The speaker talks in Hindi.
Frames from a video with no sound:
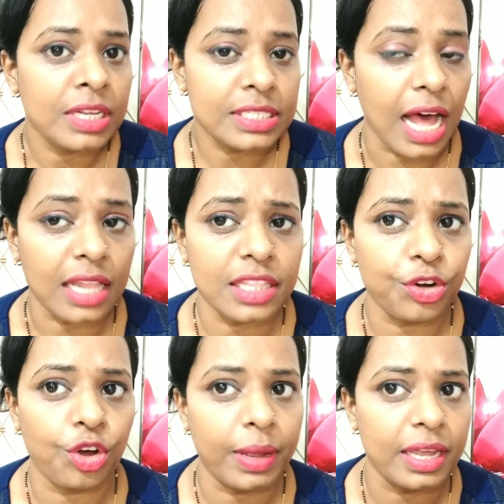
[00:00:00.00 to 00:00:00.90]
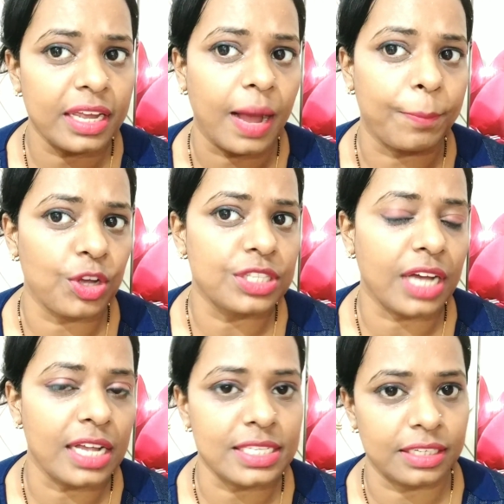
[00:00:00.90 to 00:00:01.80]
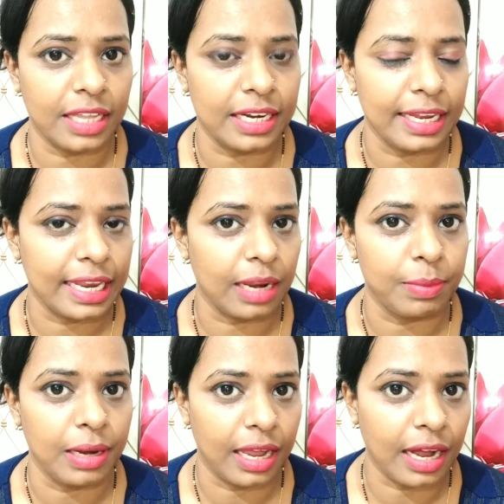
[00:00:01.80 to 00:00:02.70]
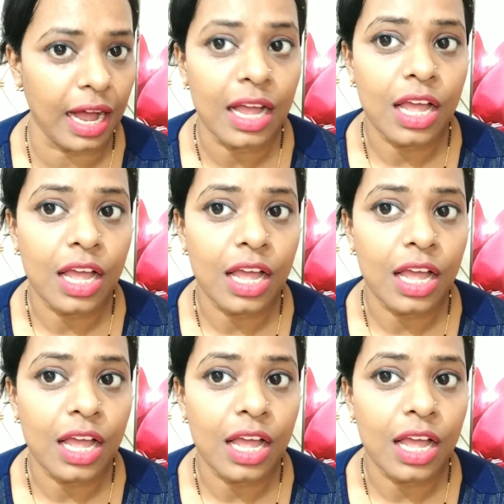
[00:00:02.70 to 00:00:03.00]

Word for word: सात दिनों में ही आपको इसका असर देखने के लिए मिलेगा